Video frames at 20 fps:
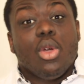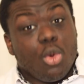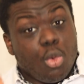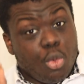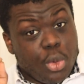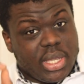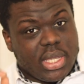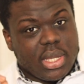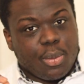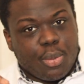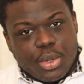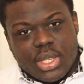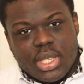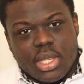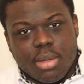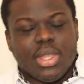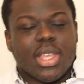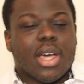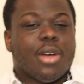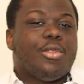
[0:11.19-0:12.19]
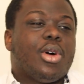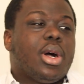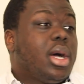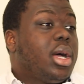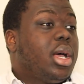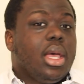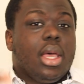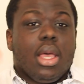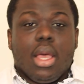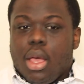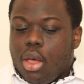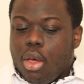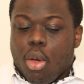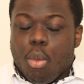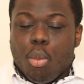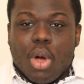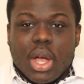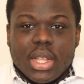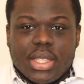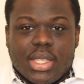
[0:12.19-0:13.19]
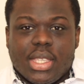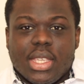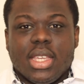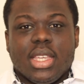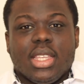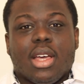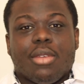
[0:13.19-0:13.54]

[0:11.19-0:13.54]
Oui, c'est possible d'avoir un boîtier,